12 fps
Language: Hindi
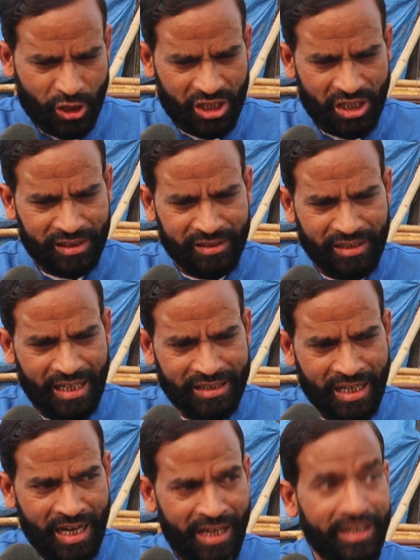सशक्त किया
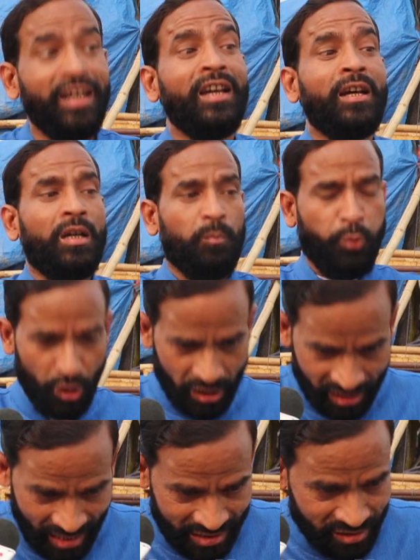जाए
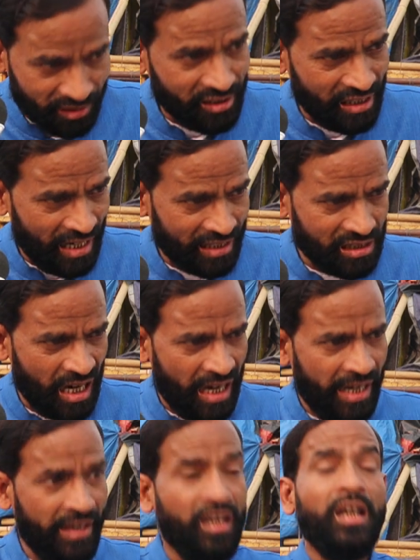पूर्ण राज्य किया
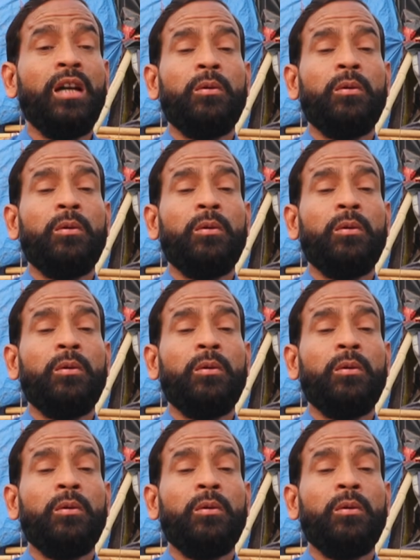जाए